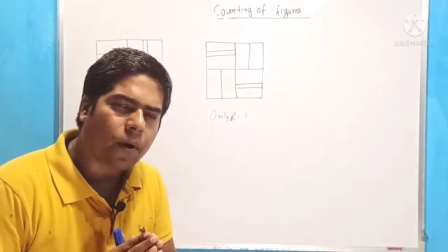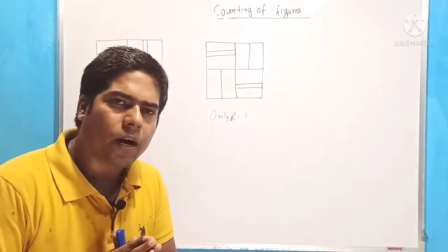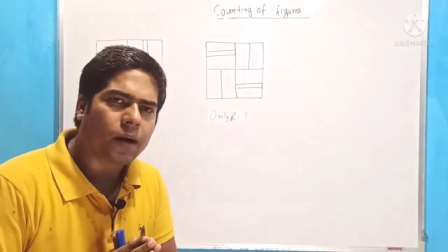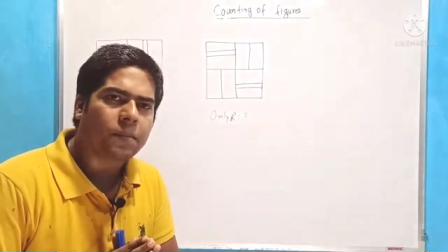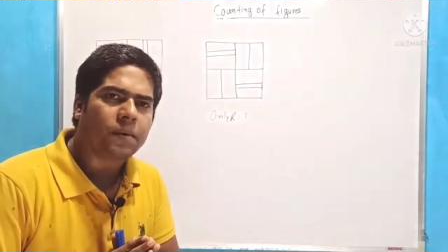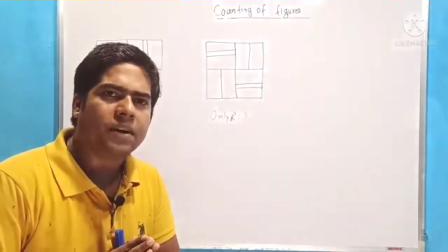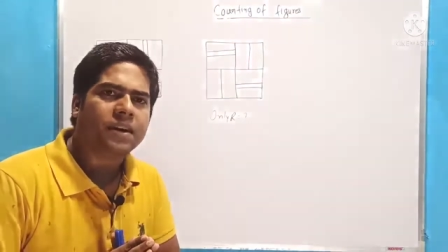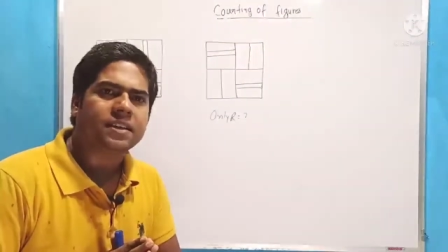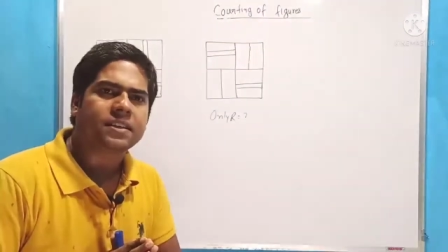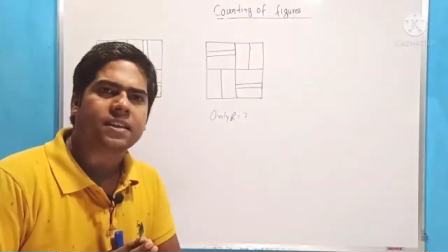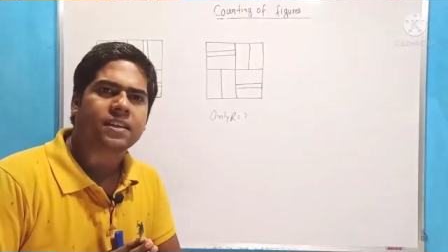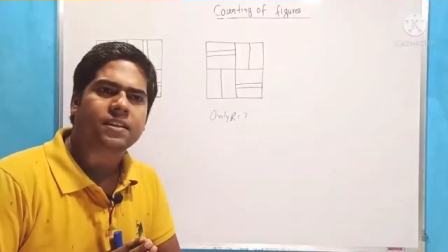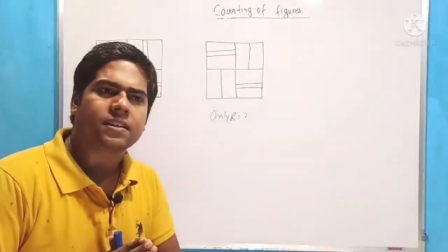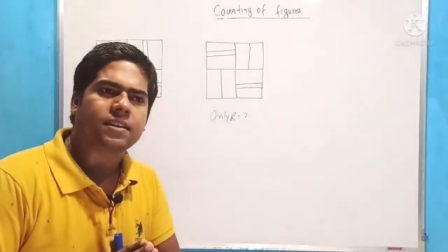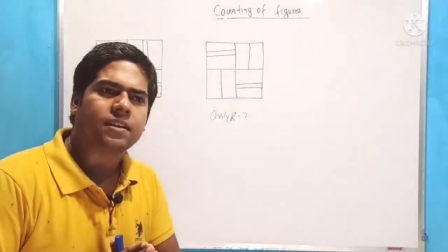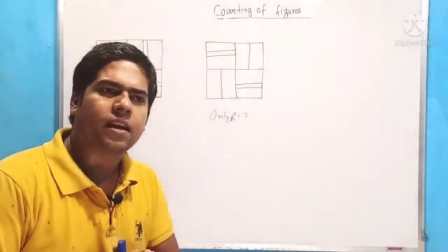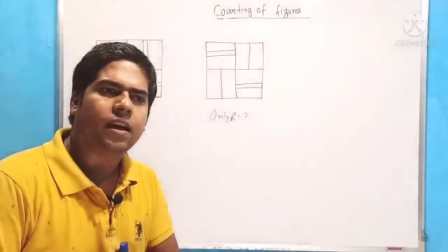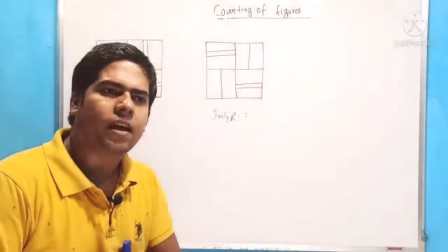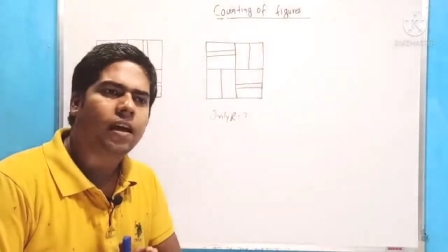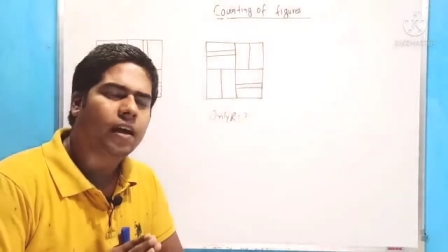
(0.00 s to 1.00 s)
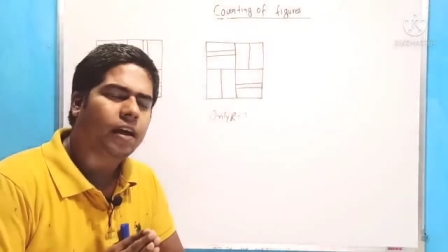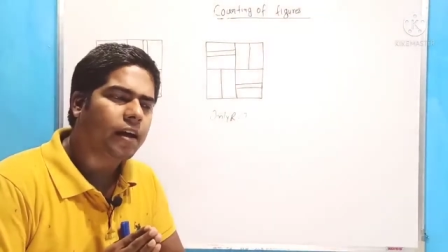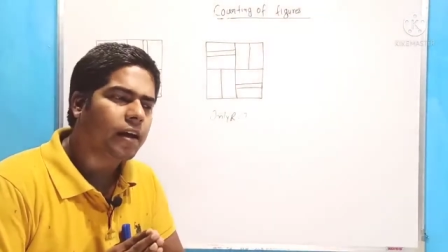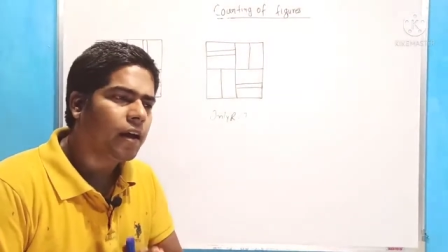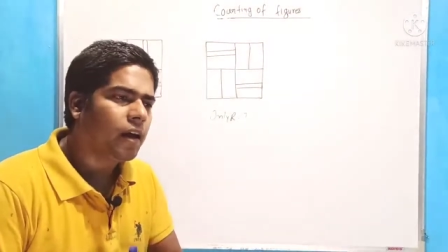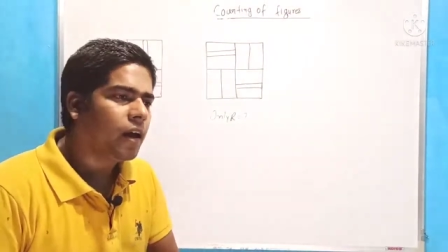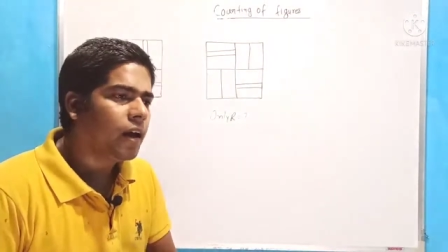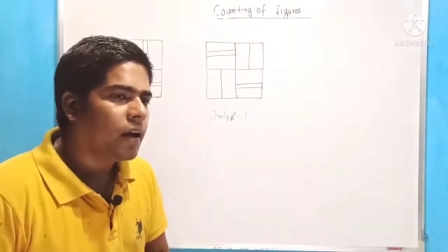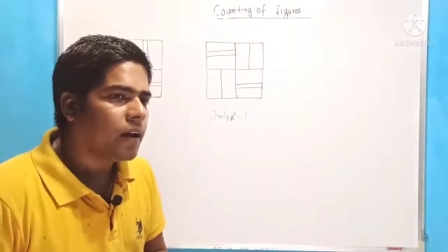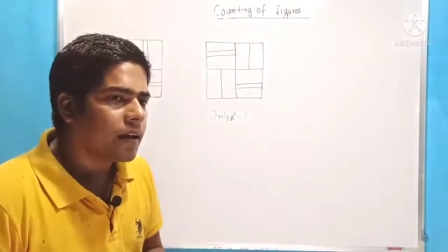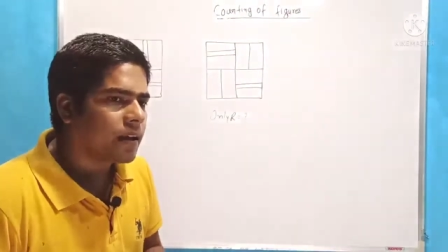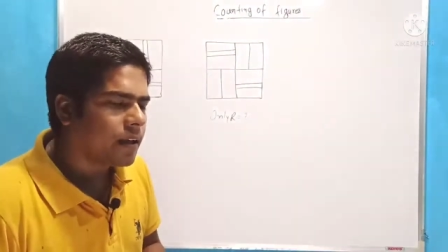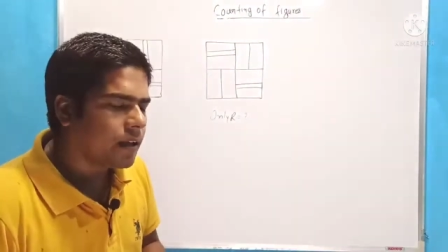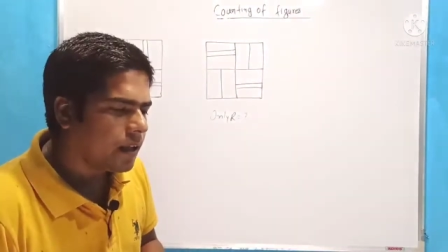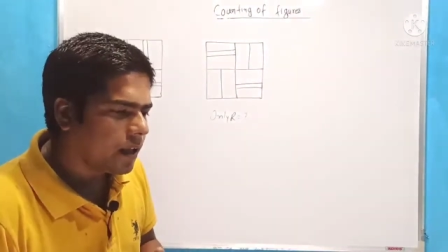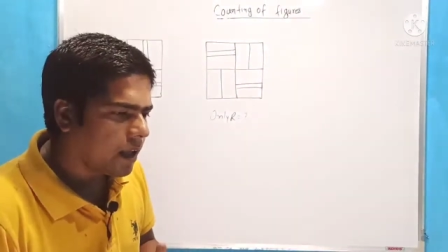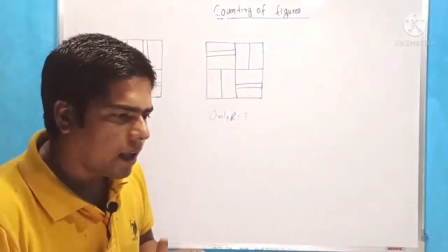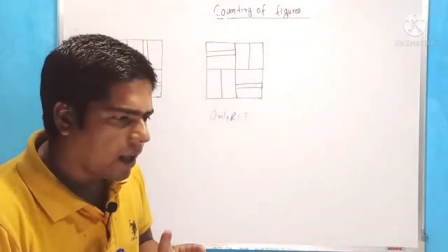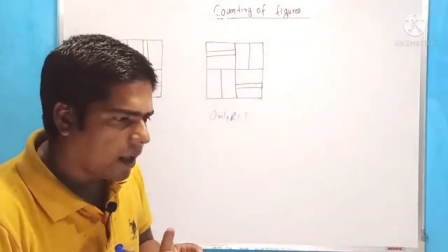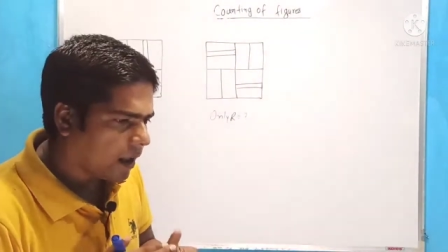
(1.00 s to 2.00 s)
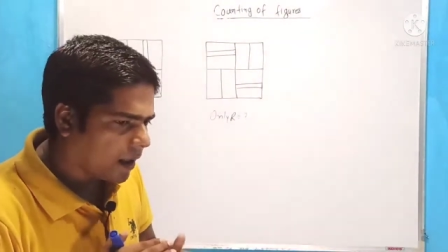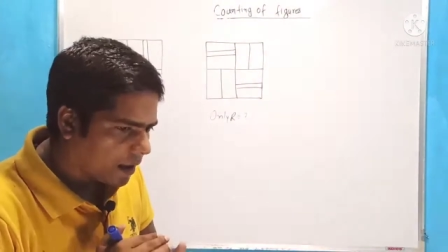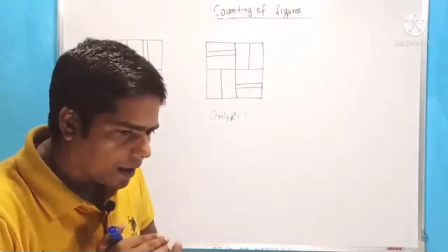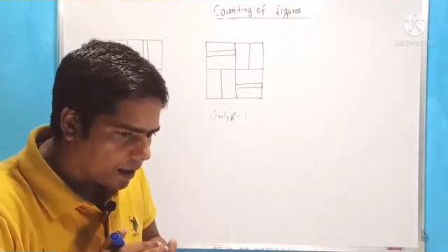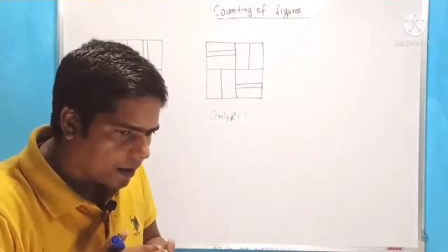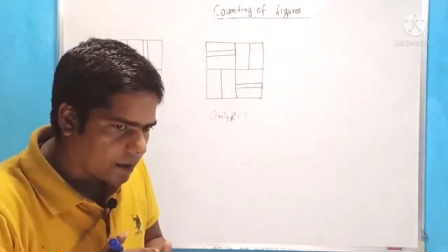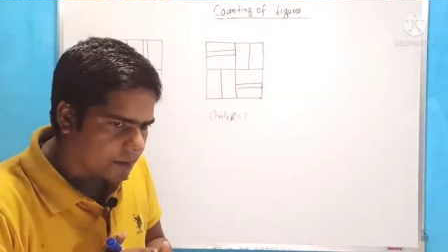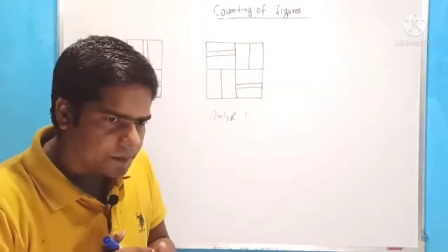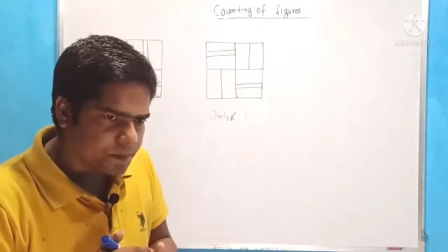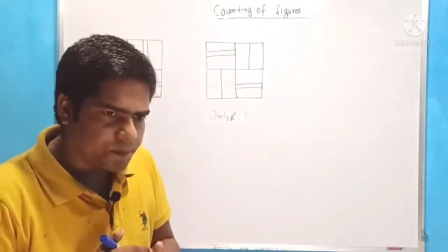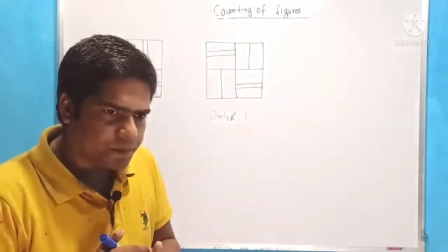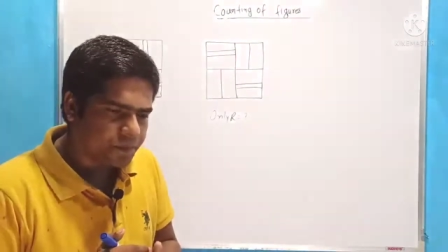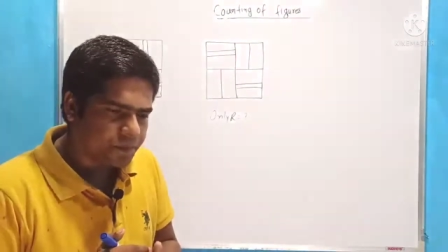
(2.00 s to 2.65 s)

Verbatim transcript: पार्ट में डिस्कस किए हैं कि अगर